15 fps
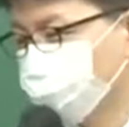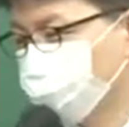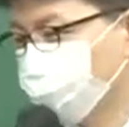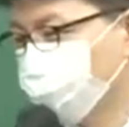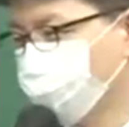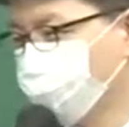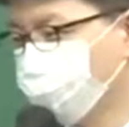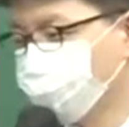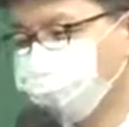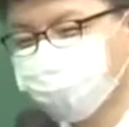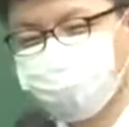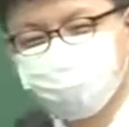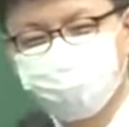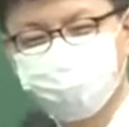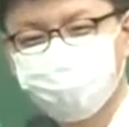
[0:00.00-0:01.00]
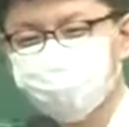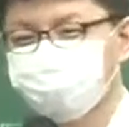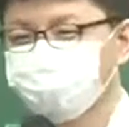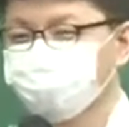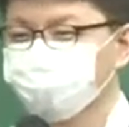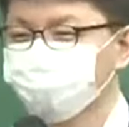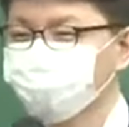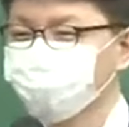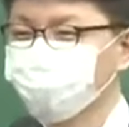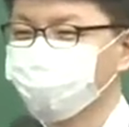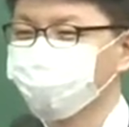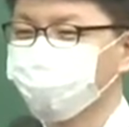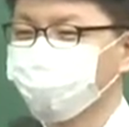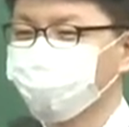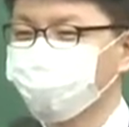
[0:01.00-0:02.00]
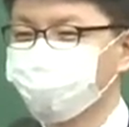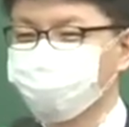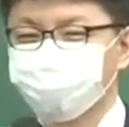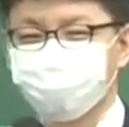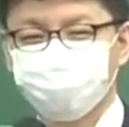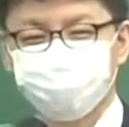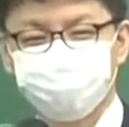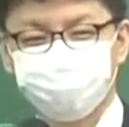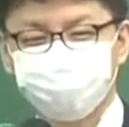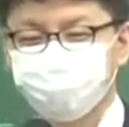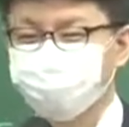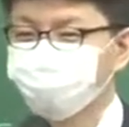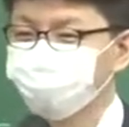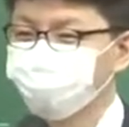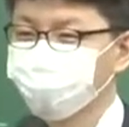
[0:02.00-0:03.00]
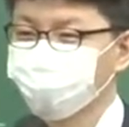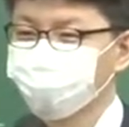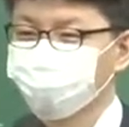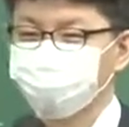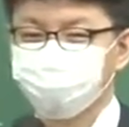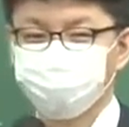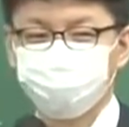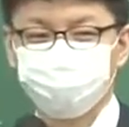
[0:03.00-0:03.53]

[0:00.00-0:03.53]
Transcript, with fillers: 아, 뭐 그냥 적당히 행정 서비스 제공해야겠다라고 생각하죠.